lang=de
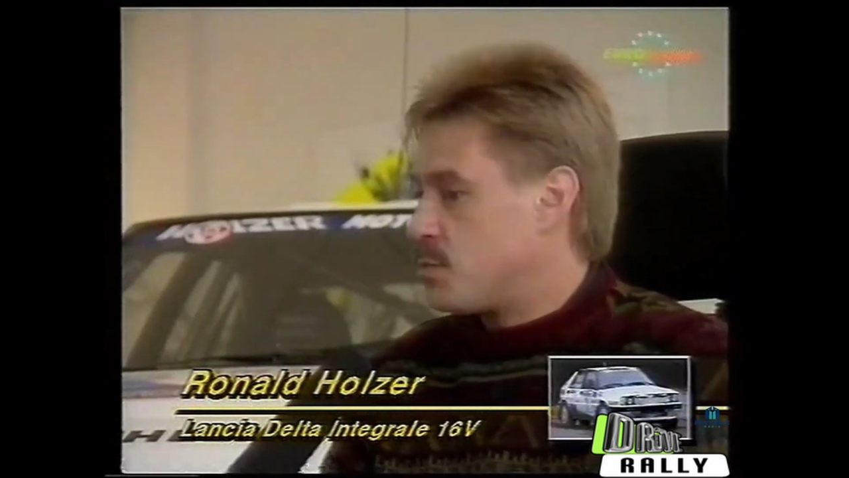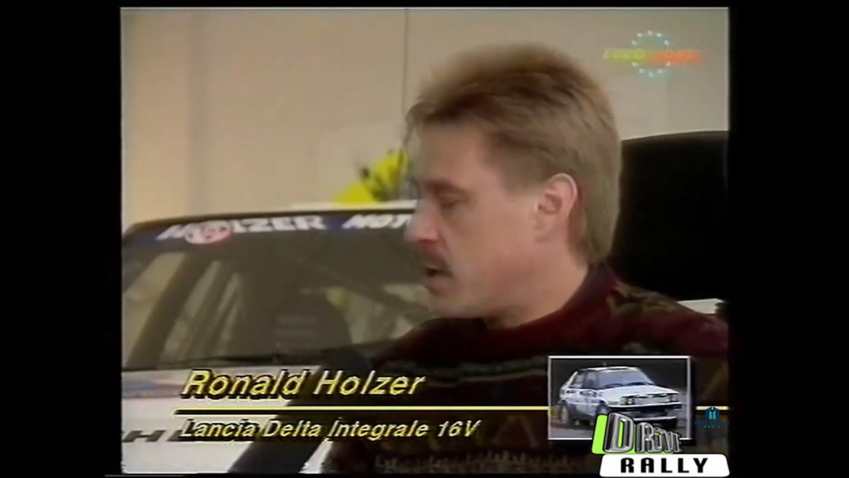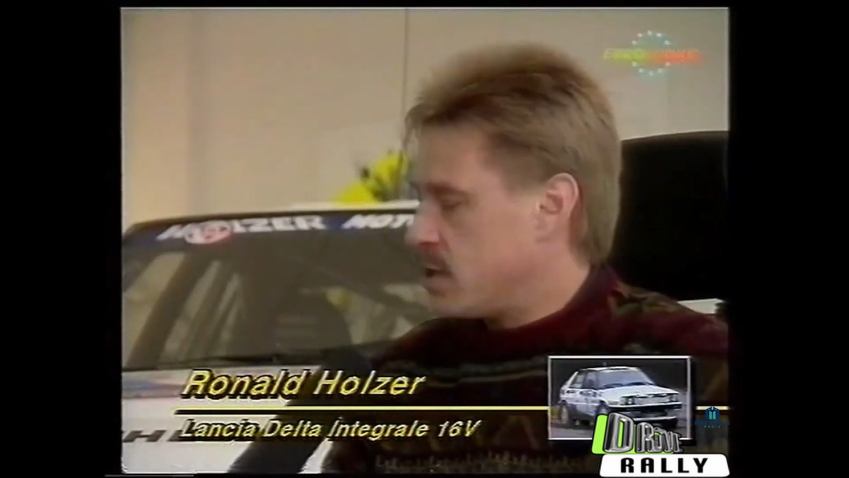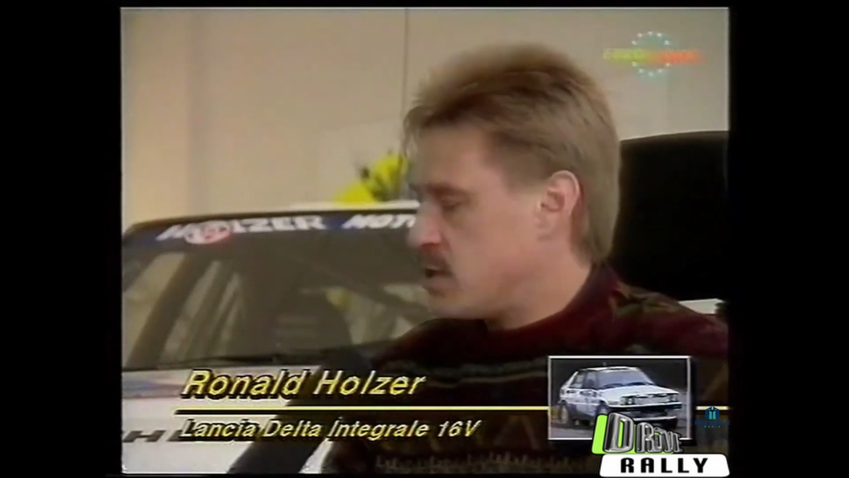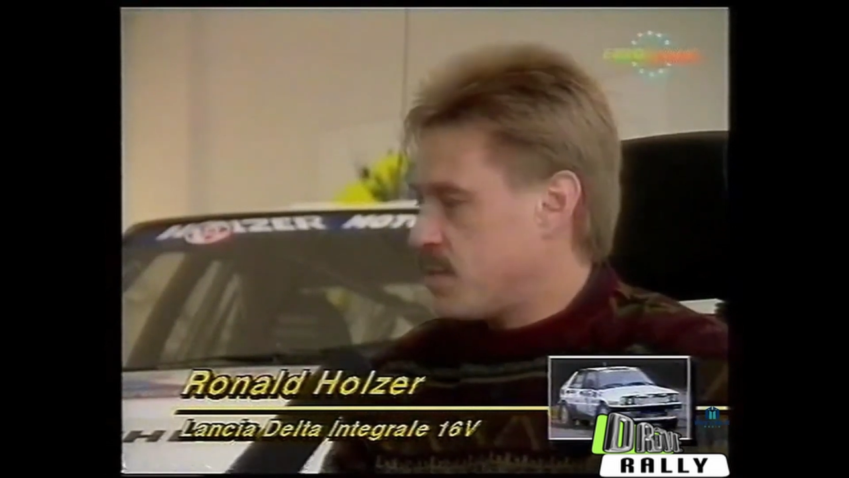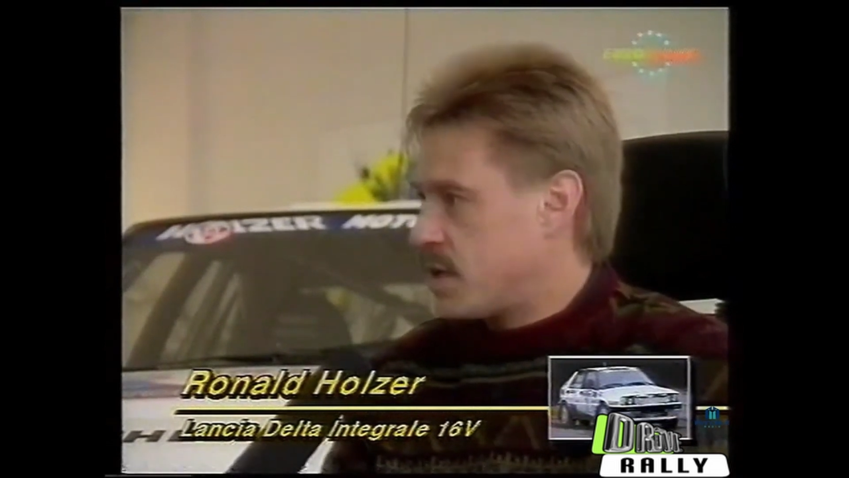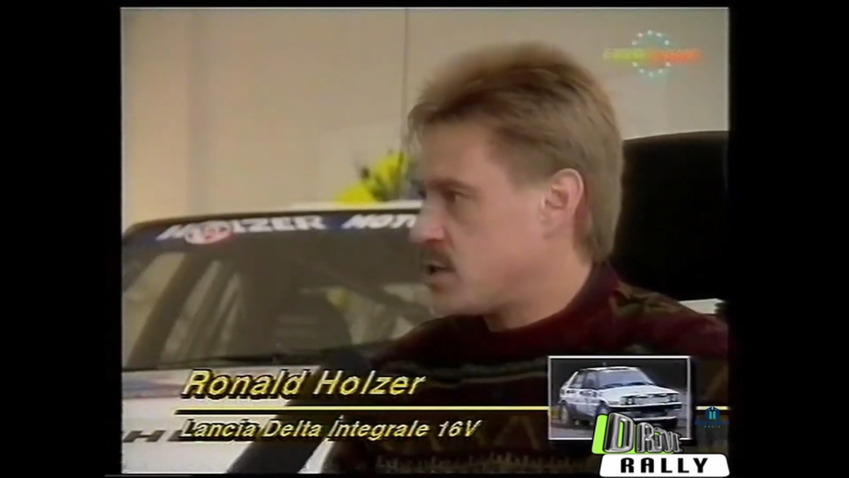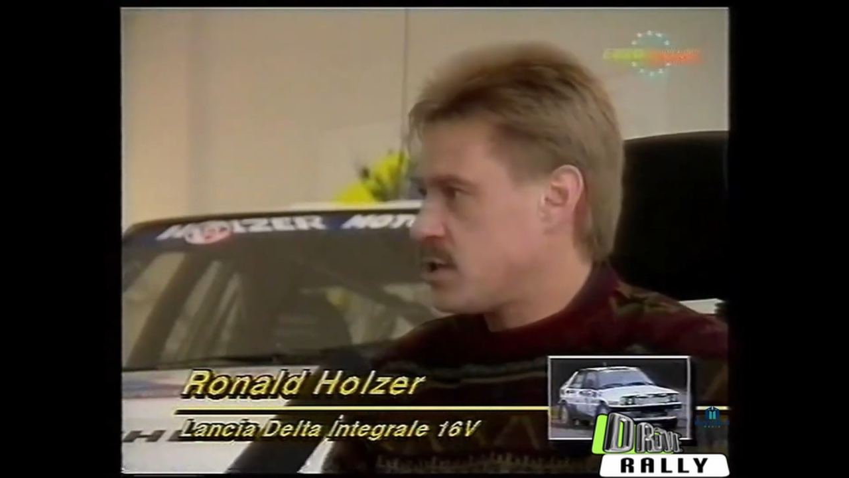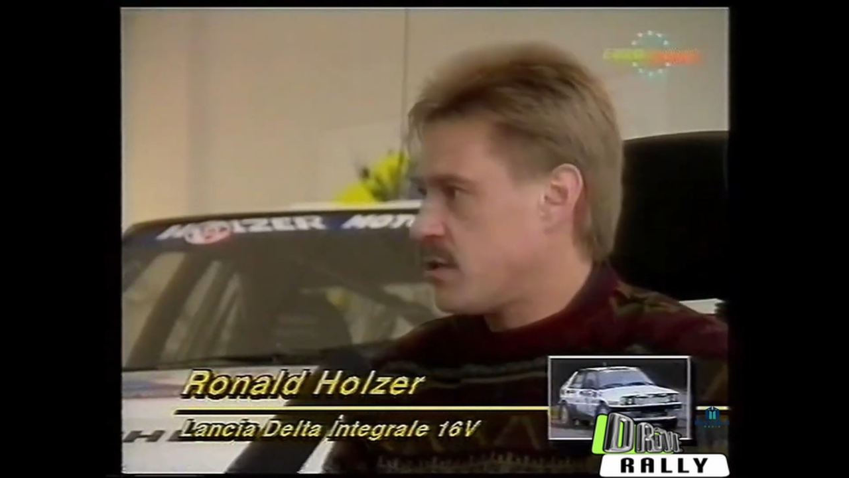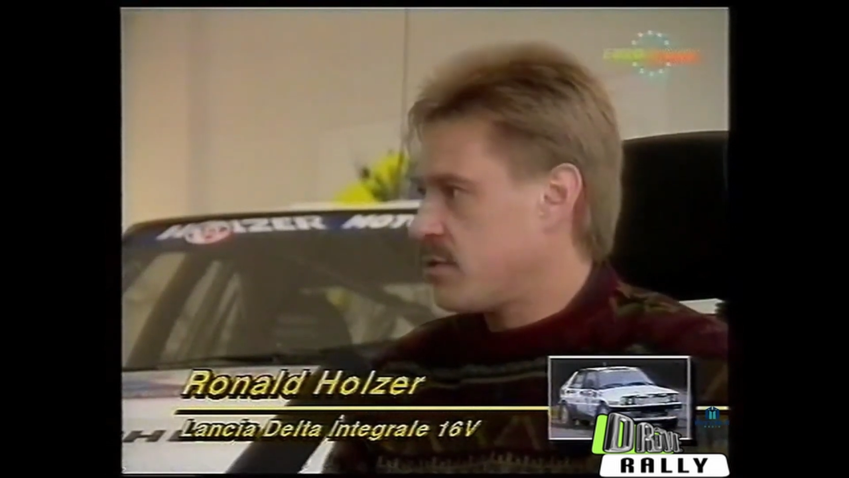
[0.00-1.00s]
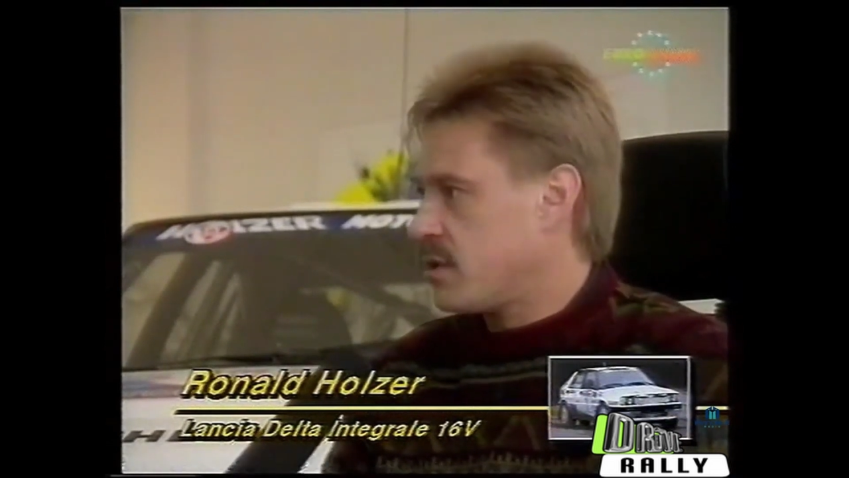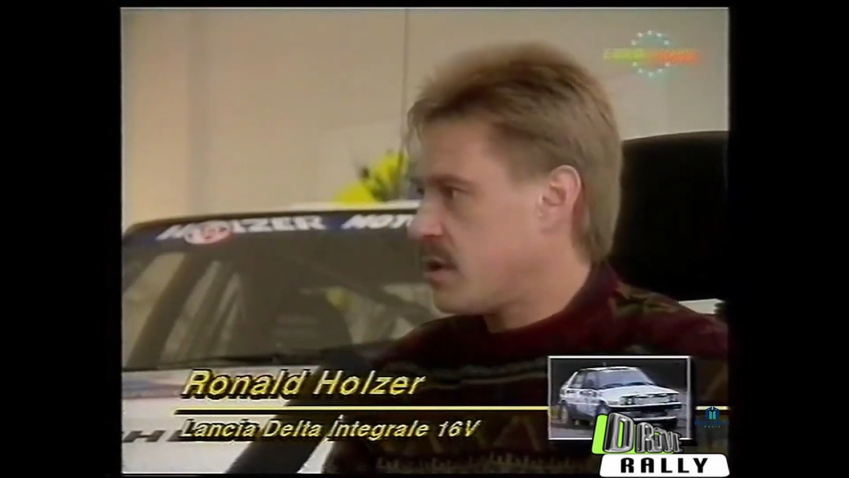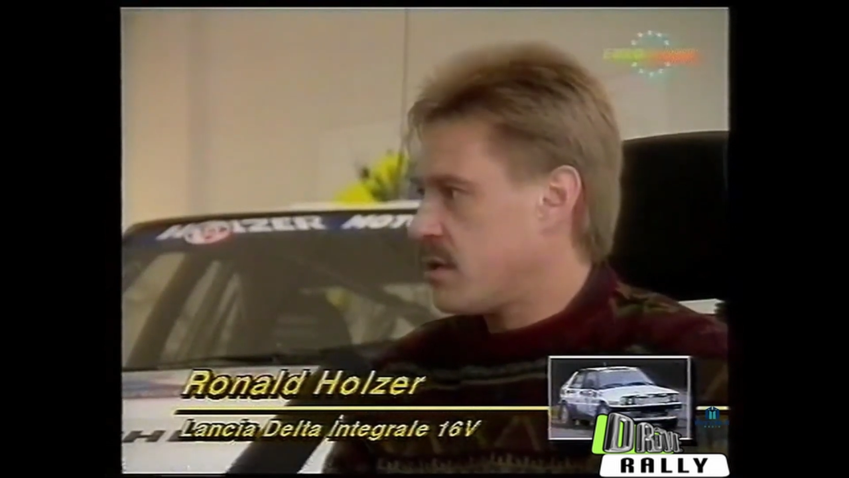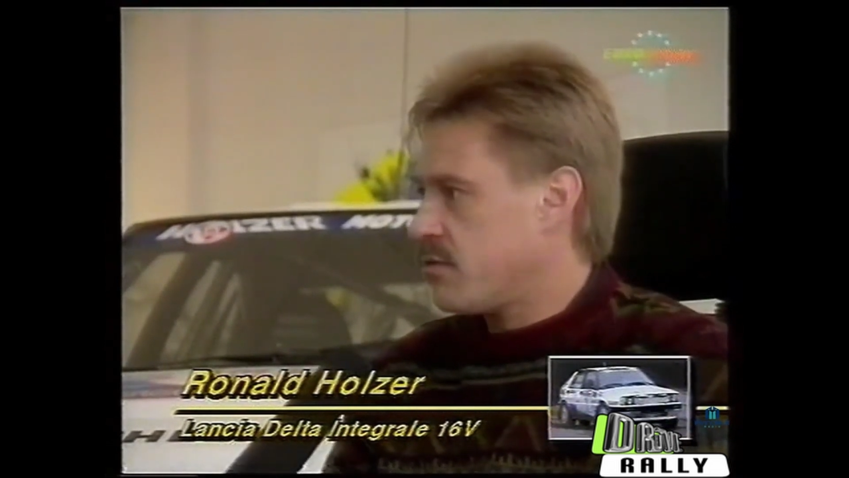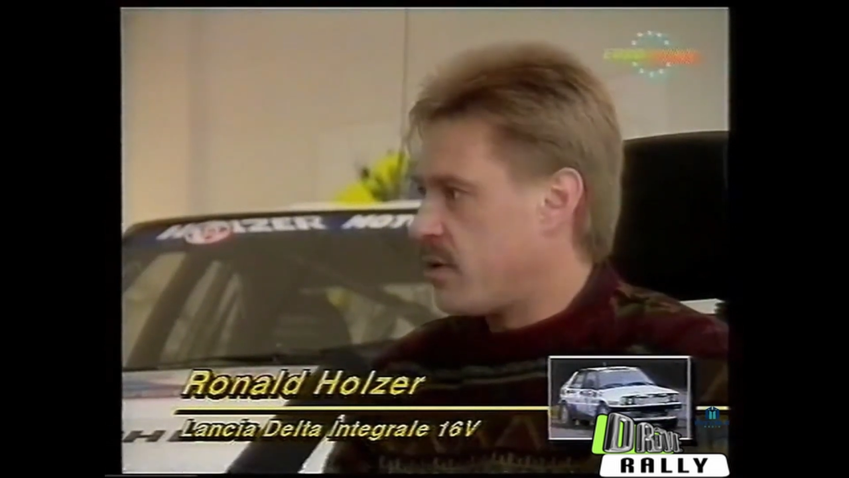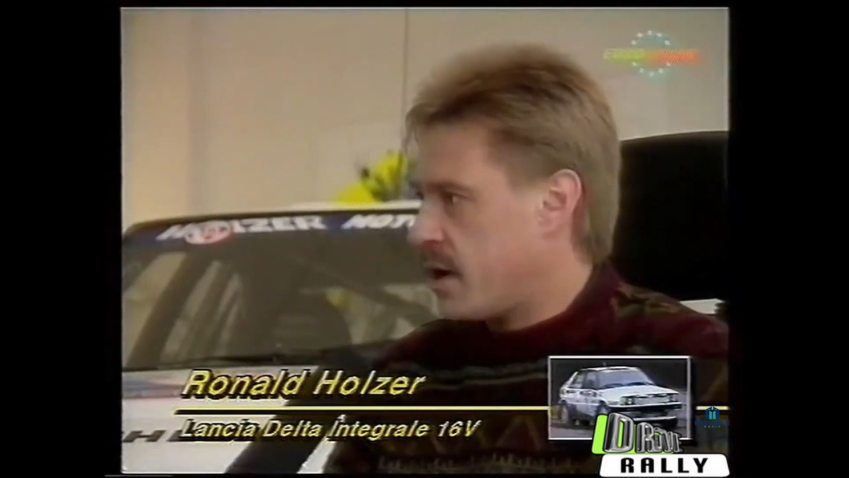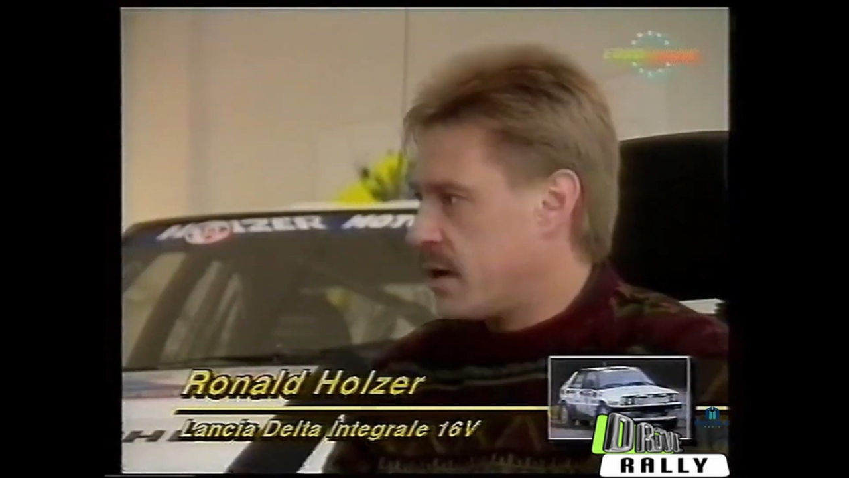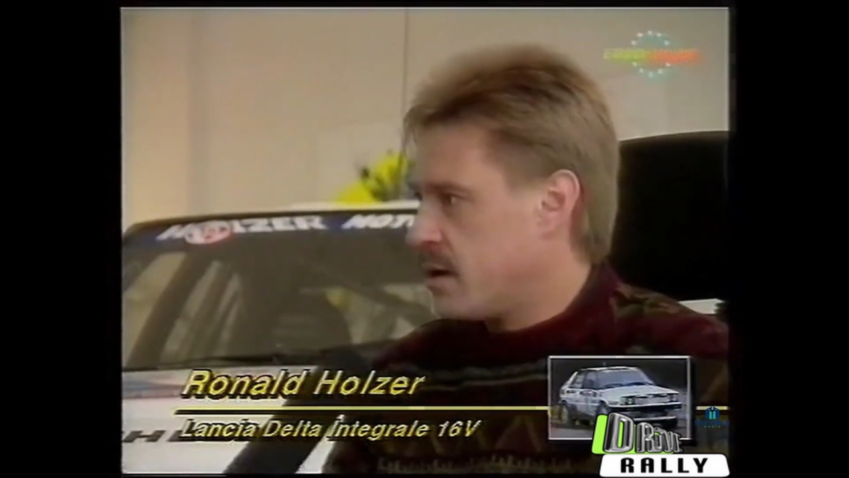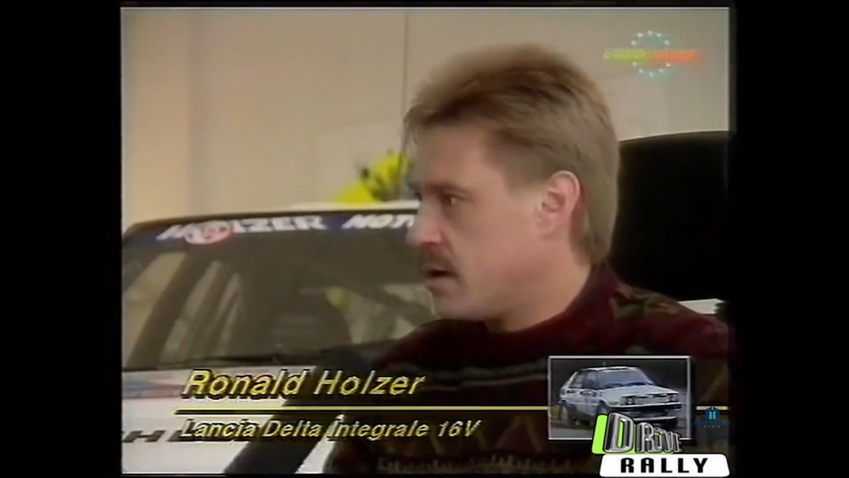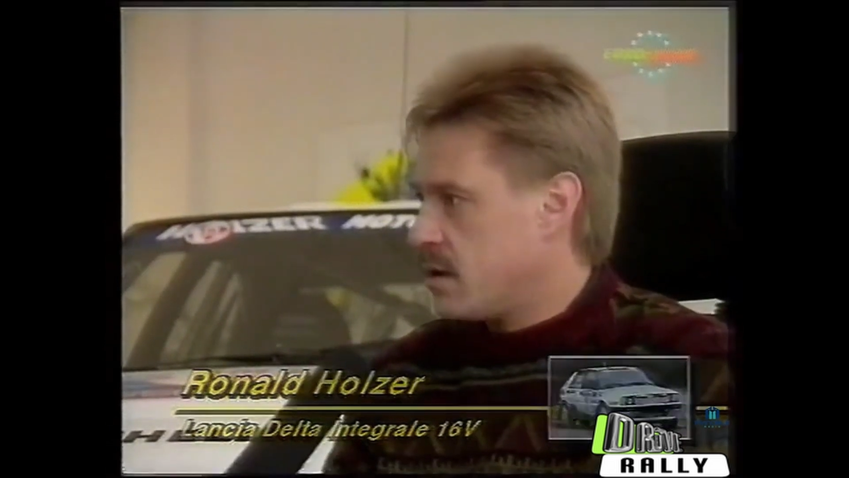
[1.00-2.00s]
spanische Meisterschaft
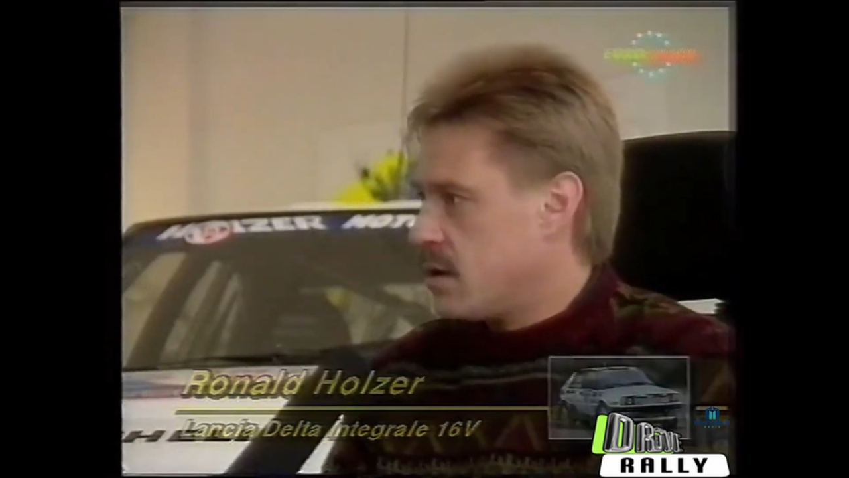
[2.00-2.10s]
fahren.